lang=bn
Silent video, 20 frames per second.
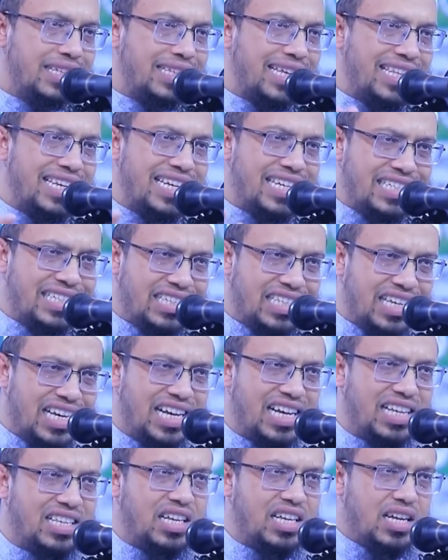তাদের
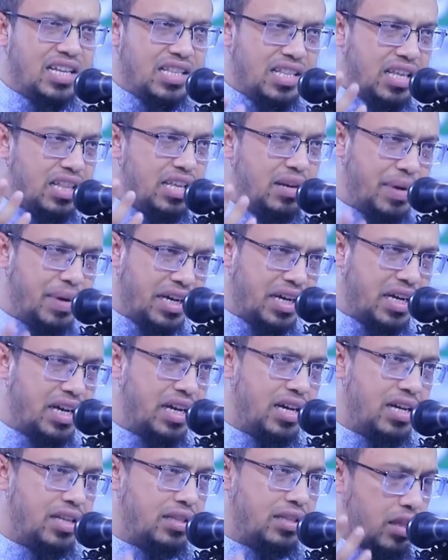ইজতেহাদ তাদের
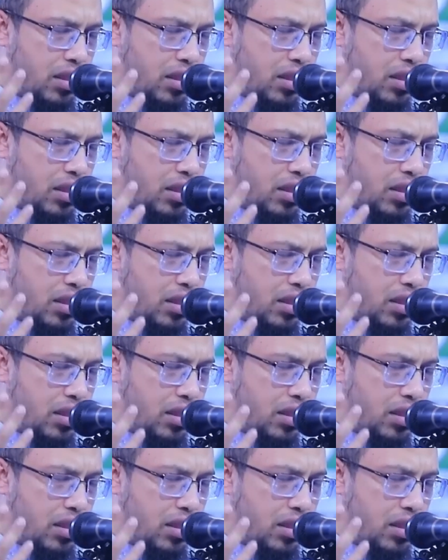ব্যাখ্যা